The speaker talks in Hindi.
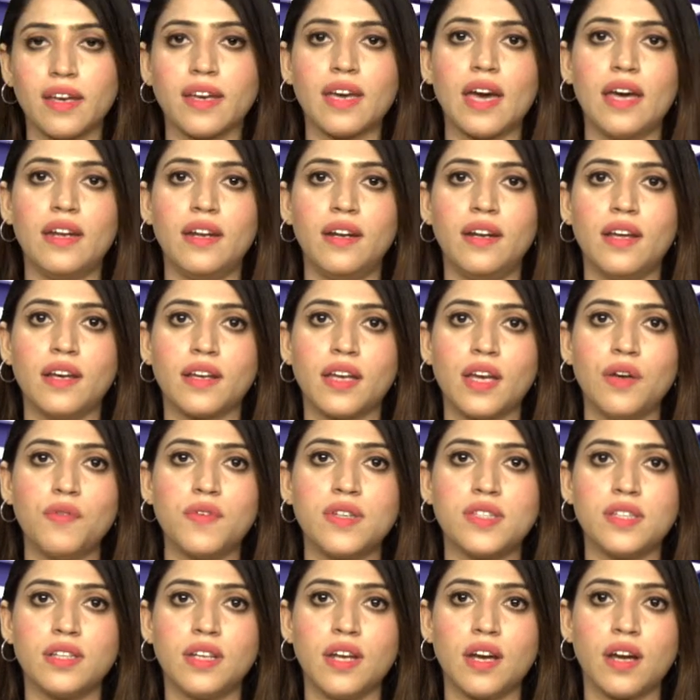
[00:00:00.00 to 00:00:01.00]
कनाडा के
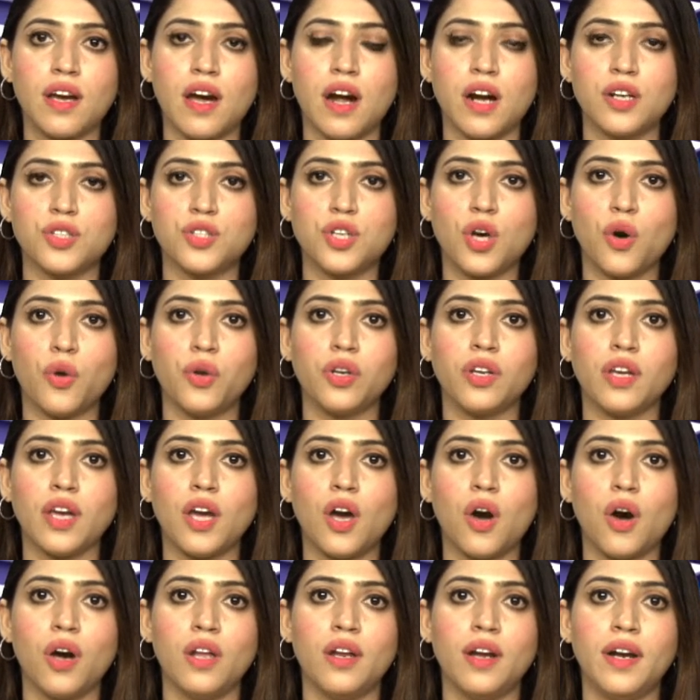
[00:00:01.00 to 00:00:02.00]
वजीर खारजा और उनके
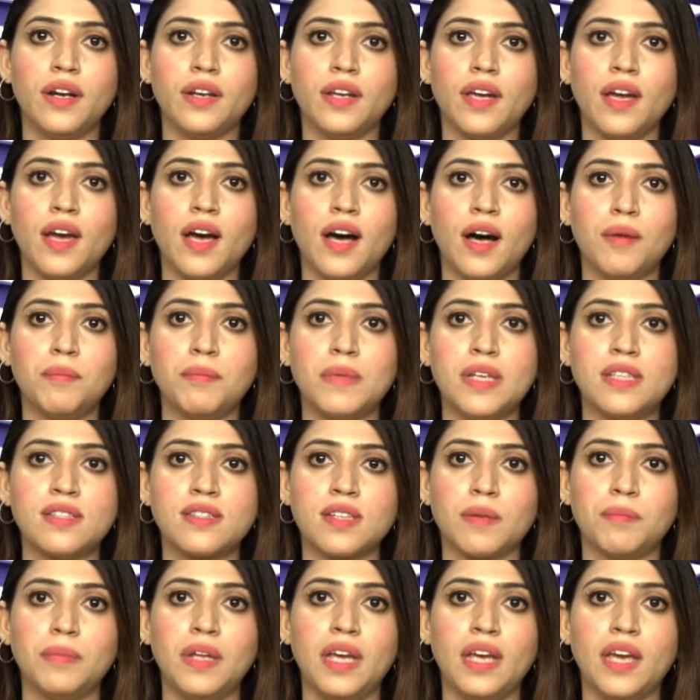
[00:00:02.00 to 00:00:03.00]
हॉलैंड के हम
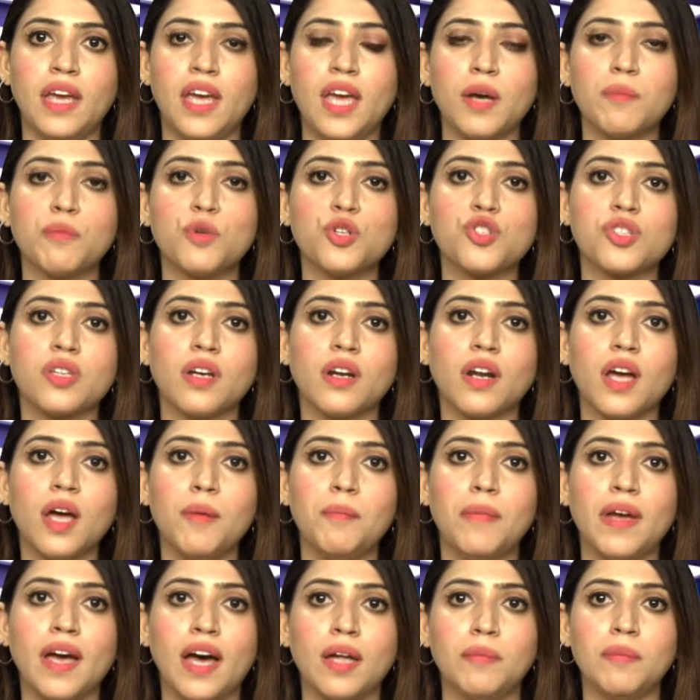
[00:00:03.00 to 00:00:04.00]
मनसब ने एक मुश्तर
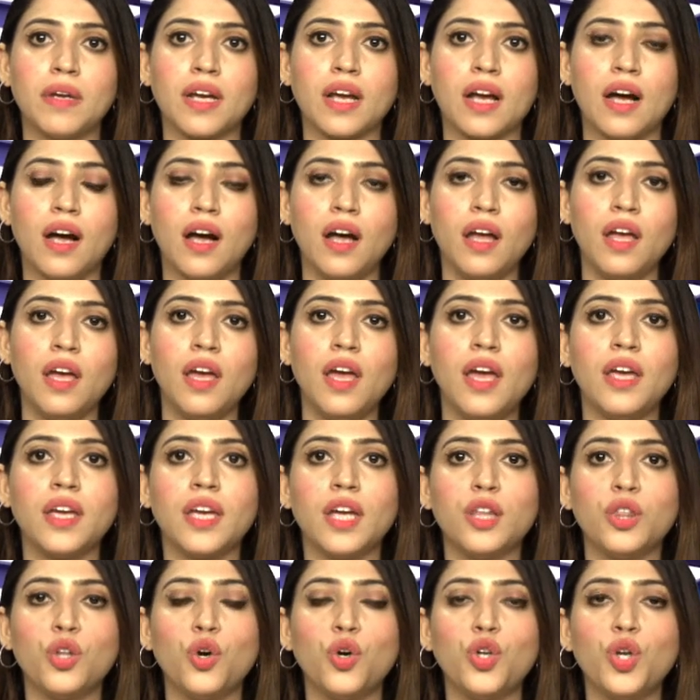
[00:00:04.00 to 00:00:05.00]
बयान में कहा कि
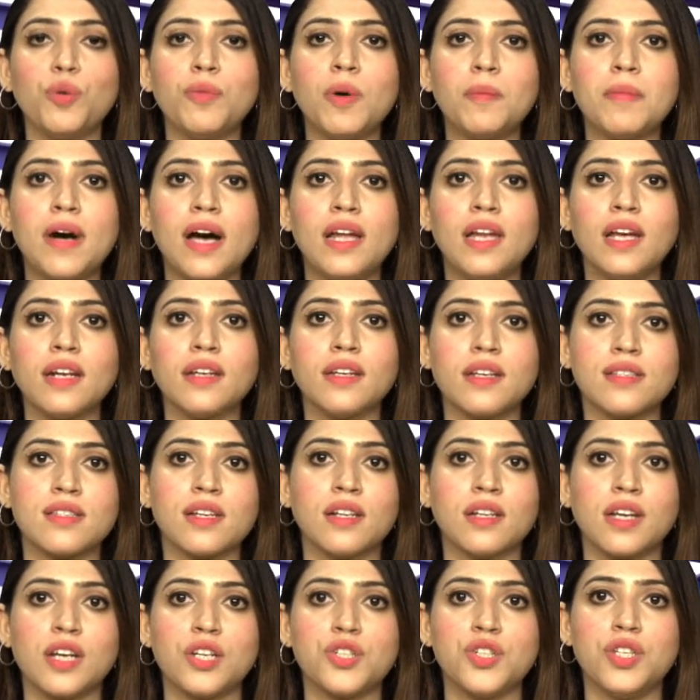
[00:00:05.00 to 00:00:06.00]
दोनों ममालिक नसल
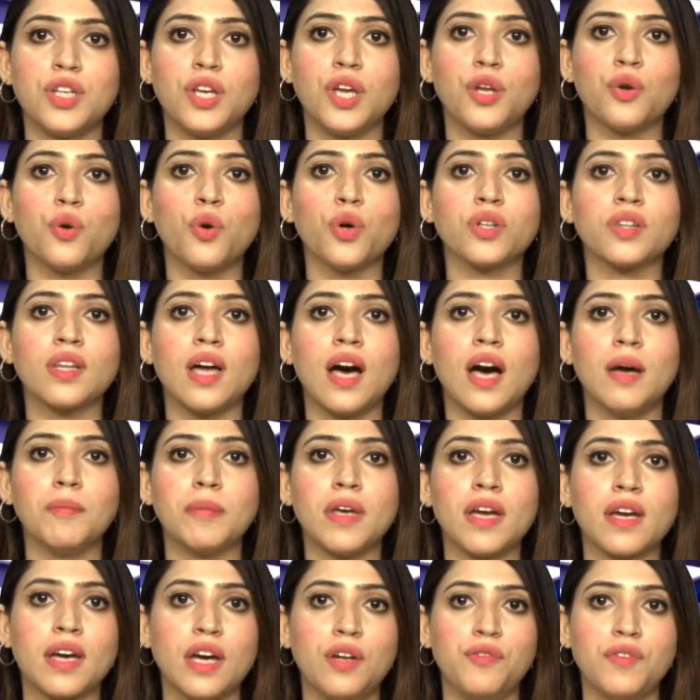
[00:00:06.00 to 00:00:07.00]
कशी की रोकथाम के
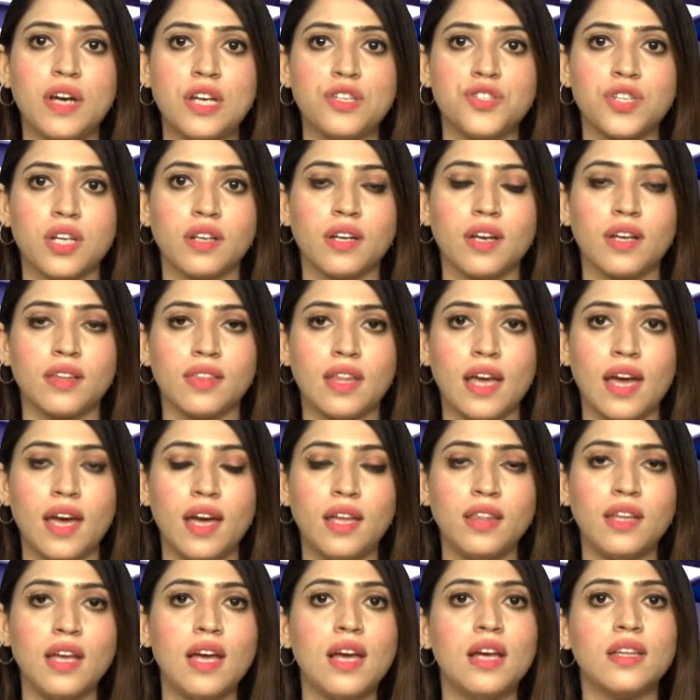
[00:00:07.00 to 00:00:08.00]
कन्वेंशन के तहत
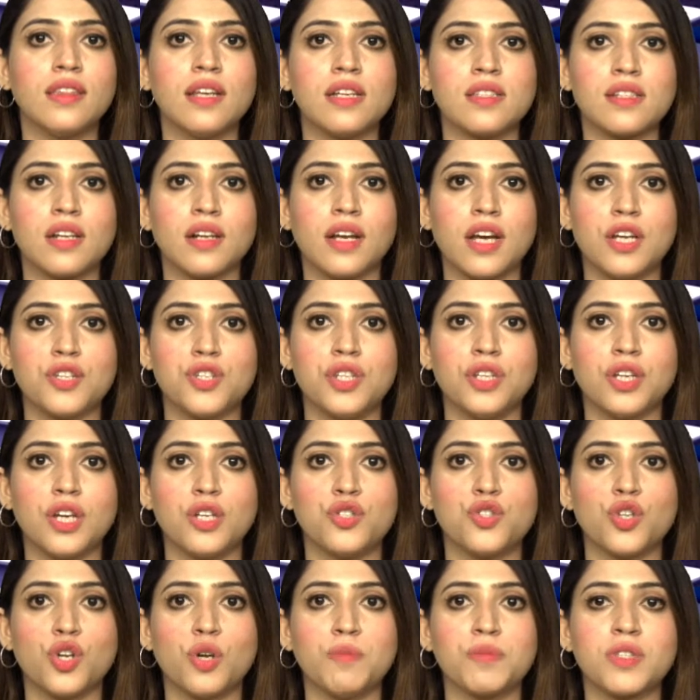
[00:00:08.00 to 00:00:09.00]
नसल कशी के
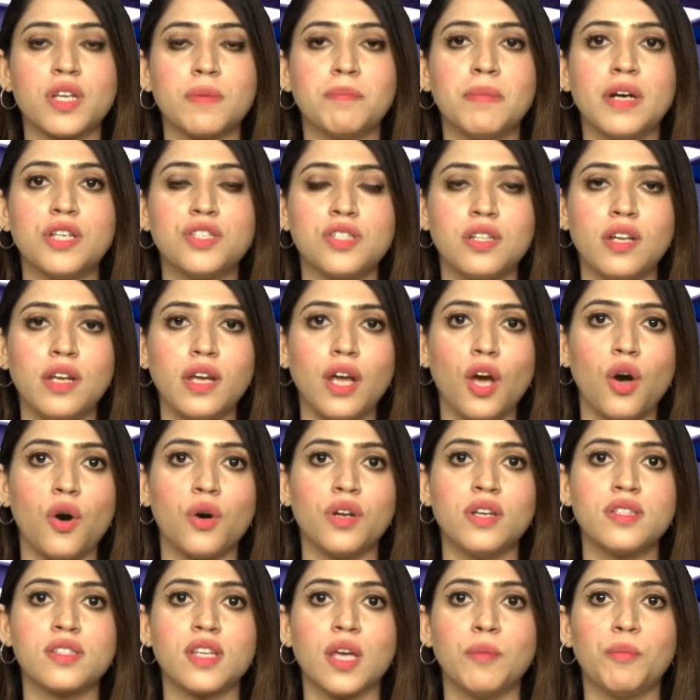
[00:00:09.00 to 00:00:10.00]
जुर्म से बचने और
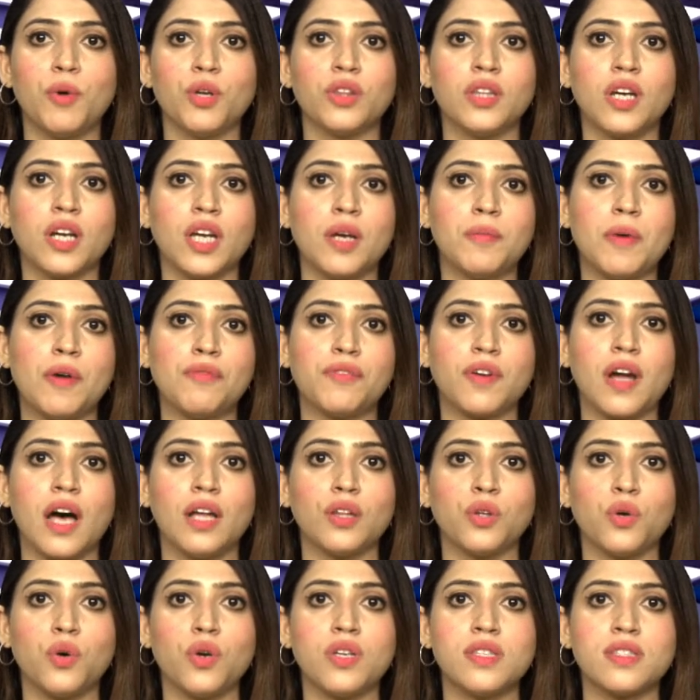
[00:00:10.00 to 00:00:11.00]
इसके मरतकब अफराद
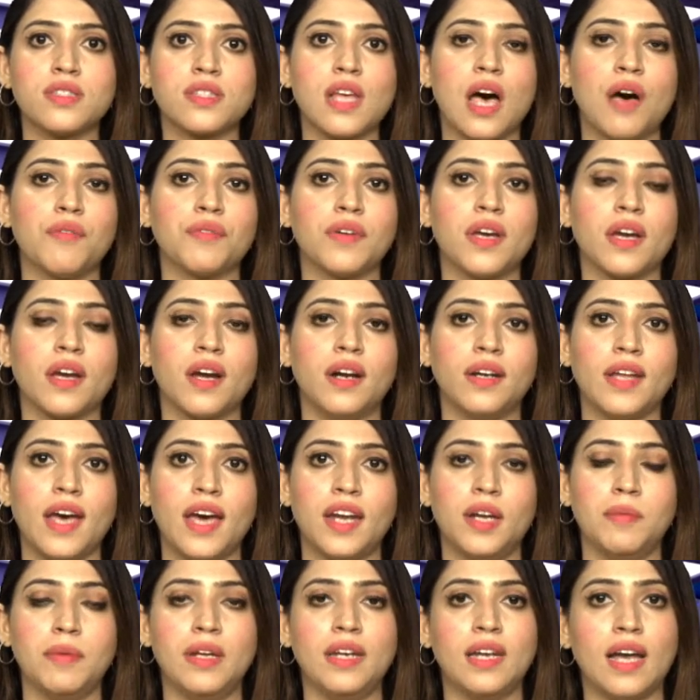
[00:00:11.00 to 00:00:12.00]
को इंसाफ के कटहरे
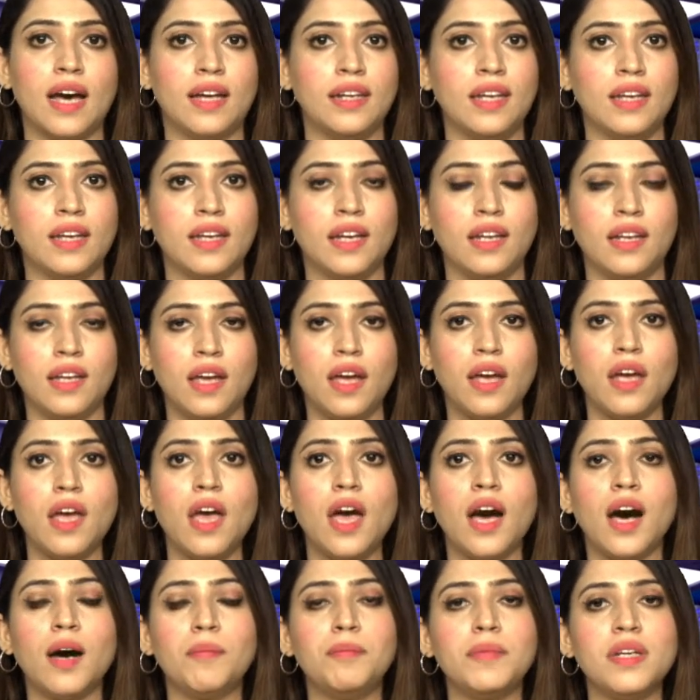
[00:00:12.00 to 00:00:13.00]
में लाने के लिए
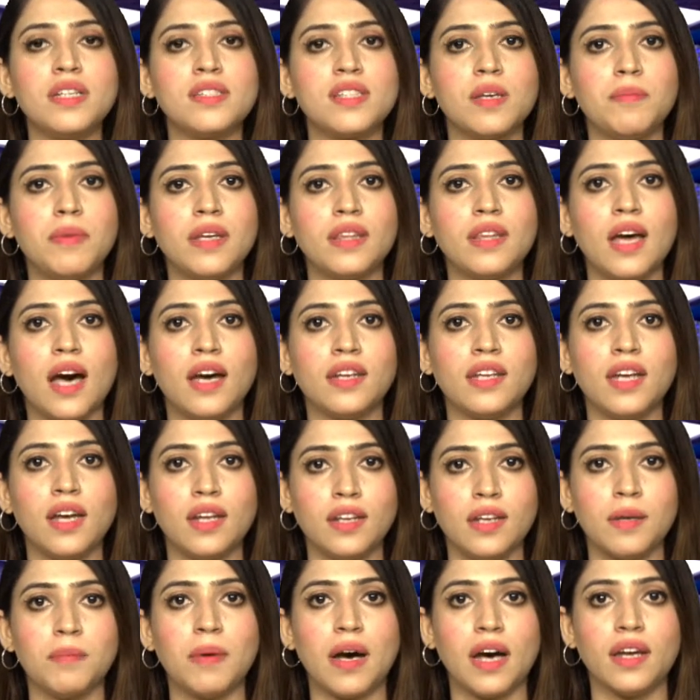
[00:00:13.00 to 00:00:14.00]
अपनी जिम्मेदारियाँ
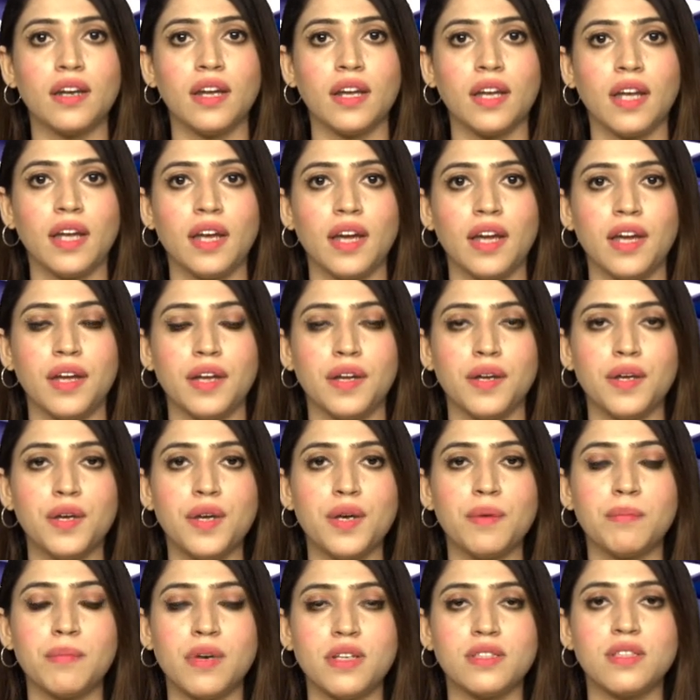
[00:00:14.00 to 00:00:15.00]
निभा रहे हैं
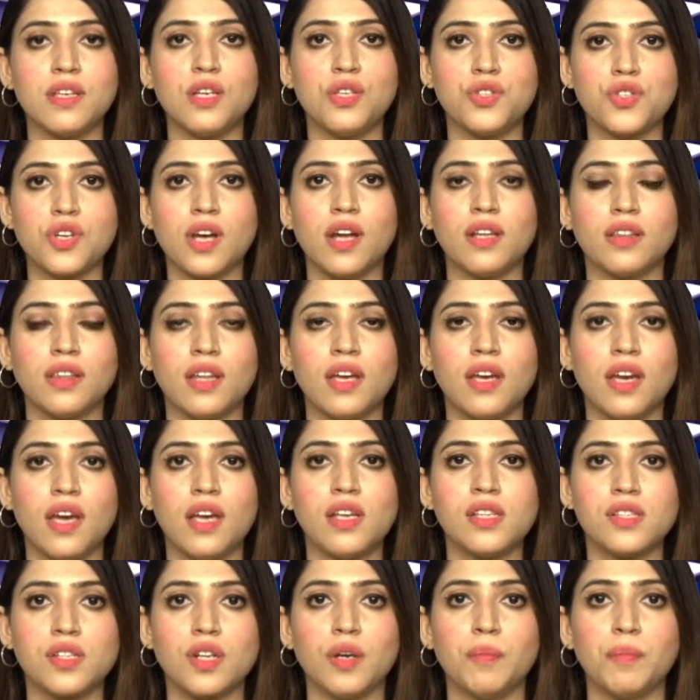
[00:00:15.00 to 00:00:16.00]
मजीद जानते हैं
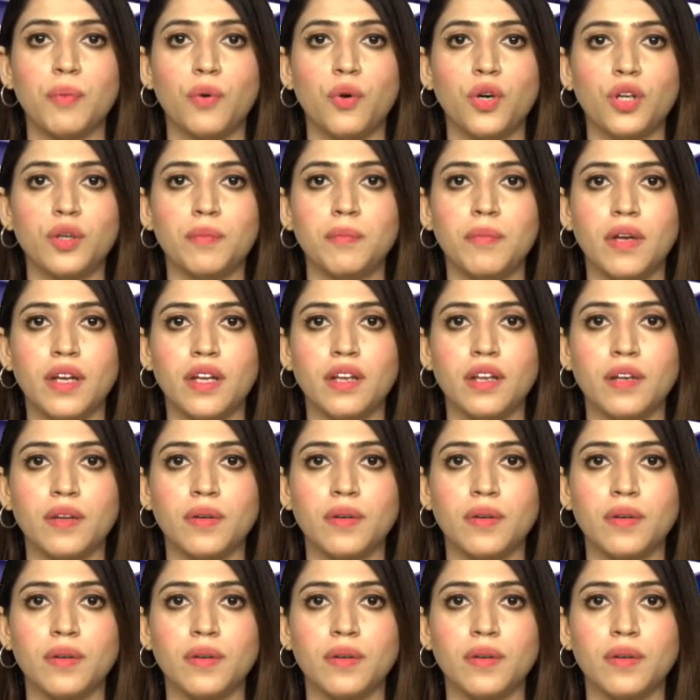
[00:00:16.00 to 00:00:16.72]
इस रिपोर्ट में